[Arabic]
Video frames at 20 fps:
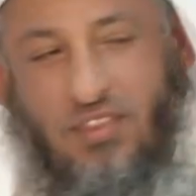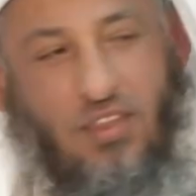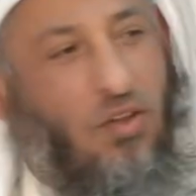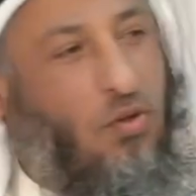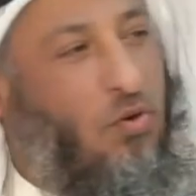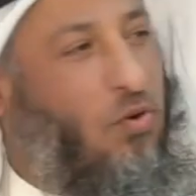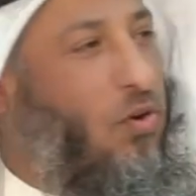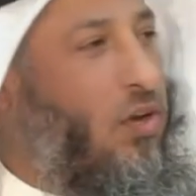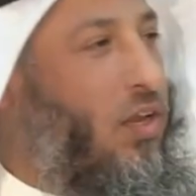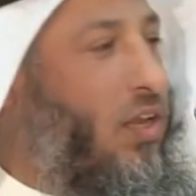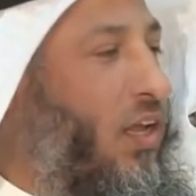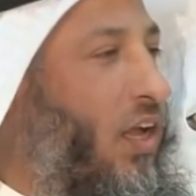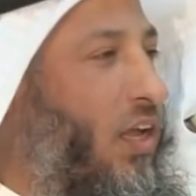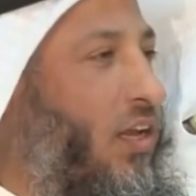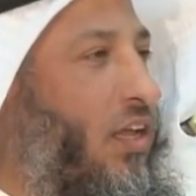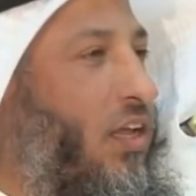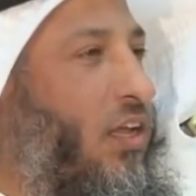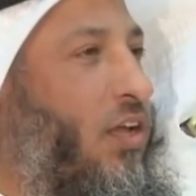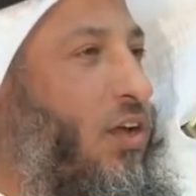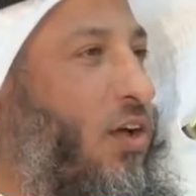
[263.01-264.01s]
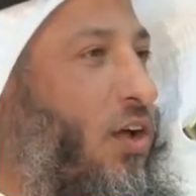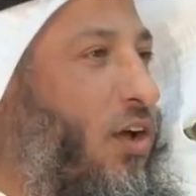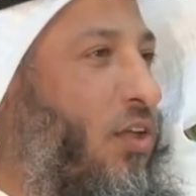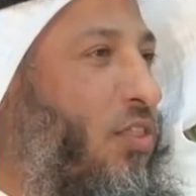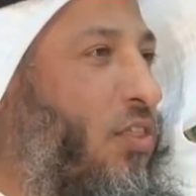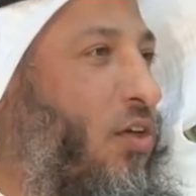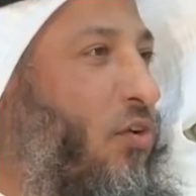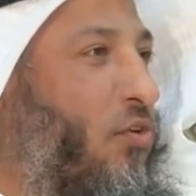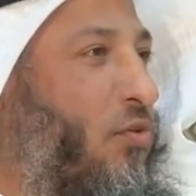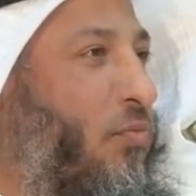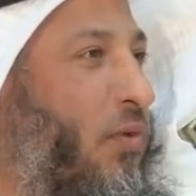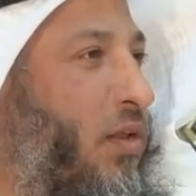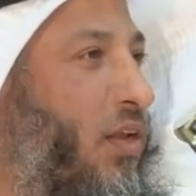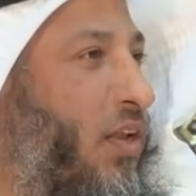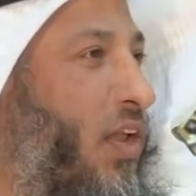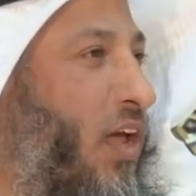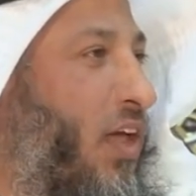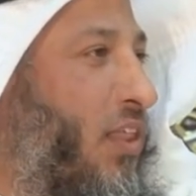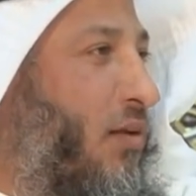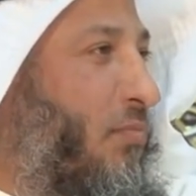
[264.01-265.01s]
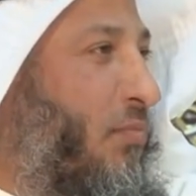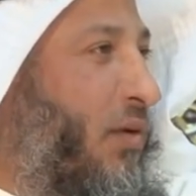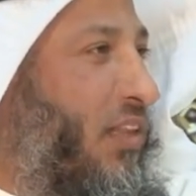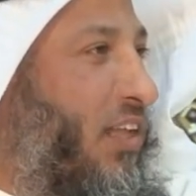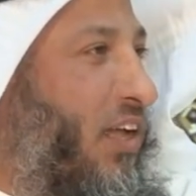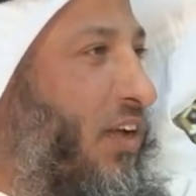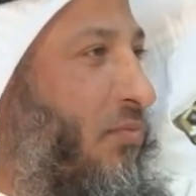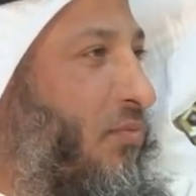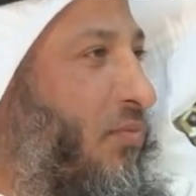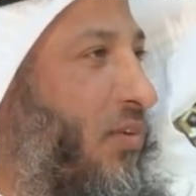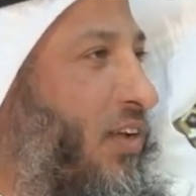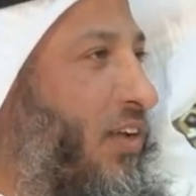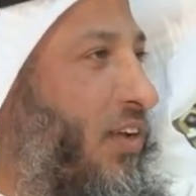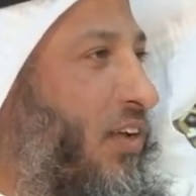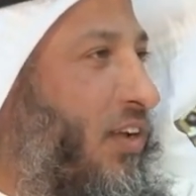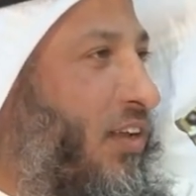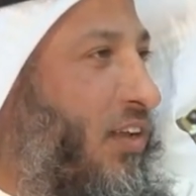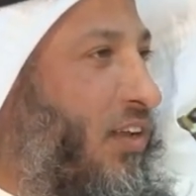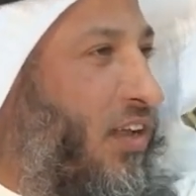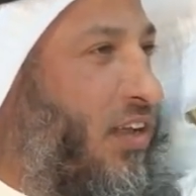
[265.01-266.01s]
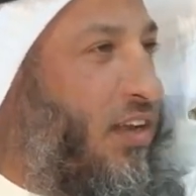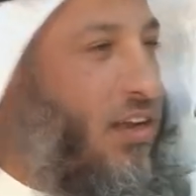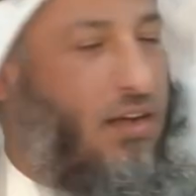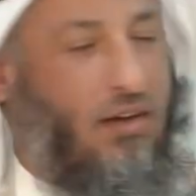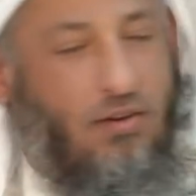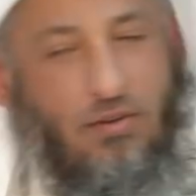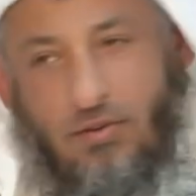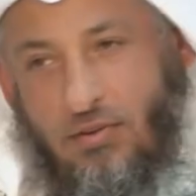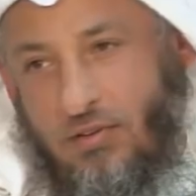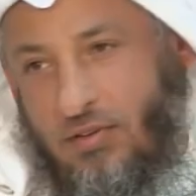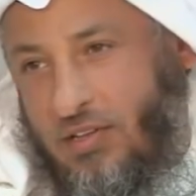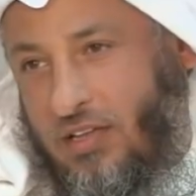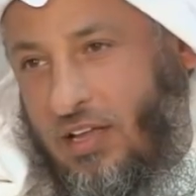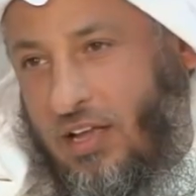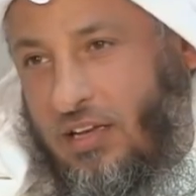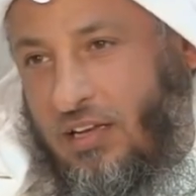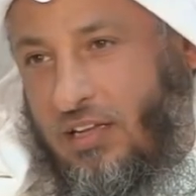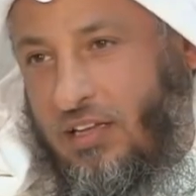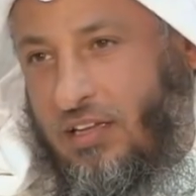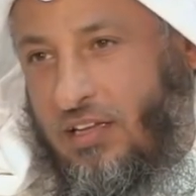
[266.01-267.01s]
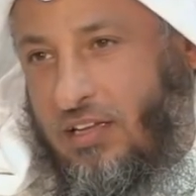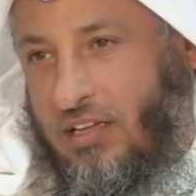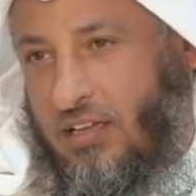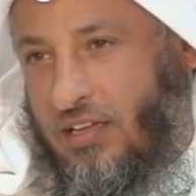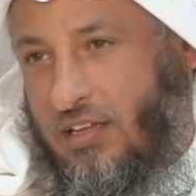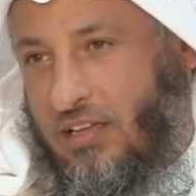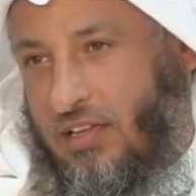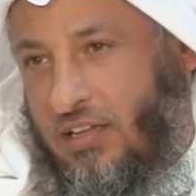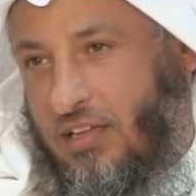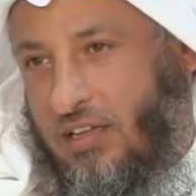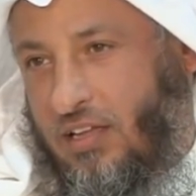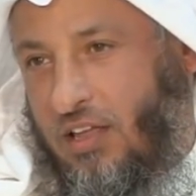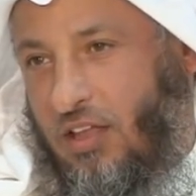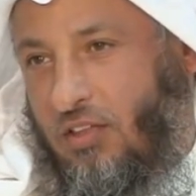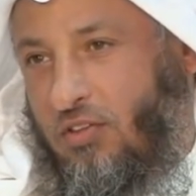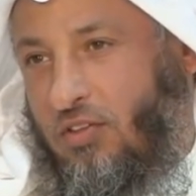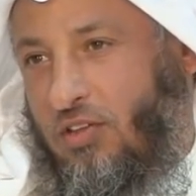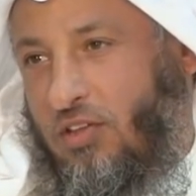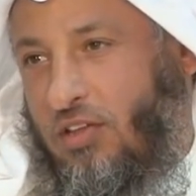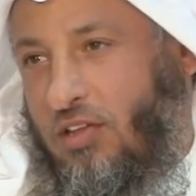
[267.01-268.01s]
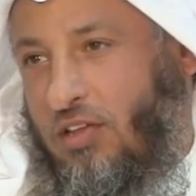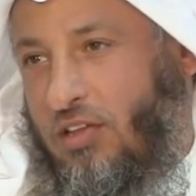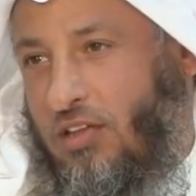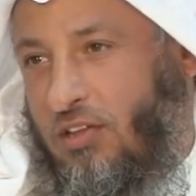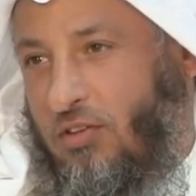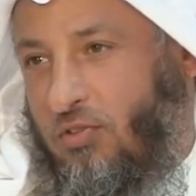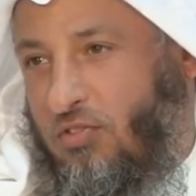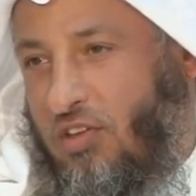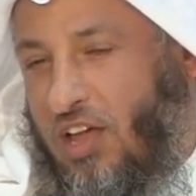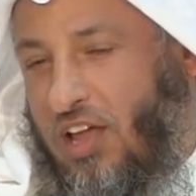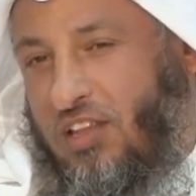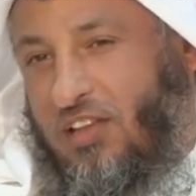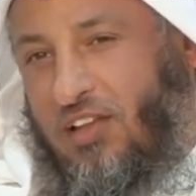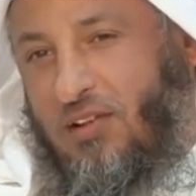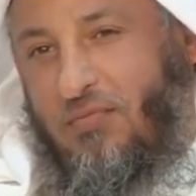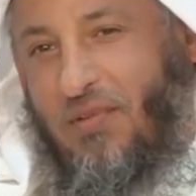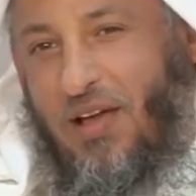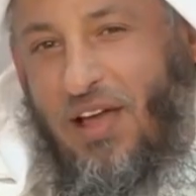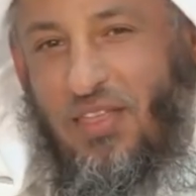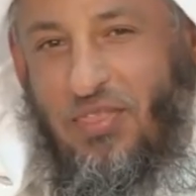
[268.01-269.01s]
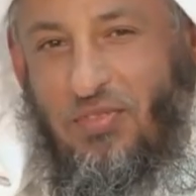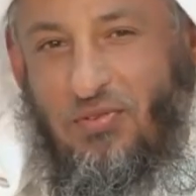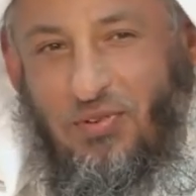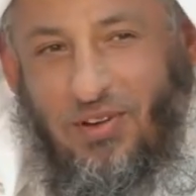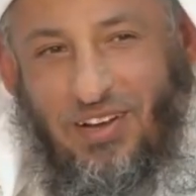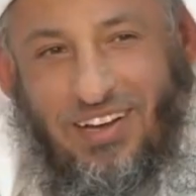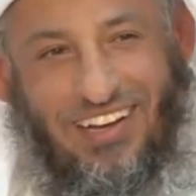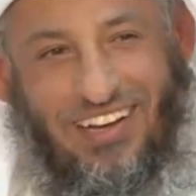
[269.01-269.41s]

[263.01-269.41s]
تقول يعني احذروا من هذا المطعم لأنه يعني يساند البعث و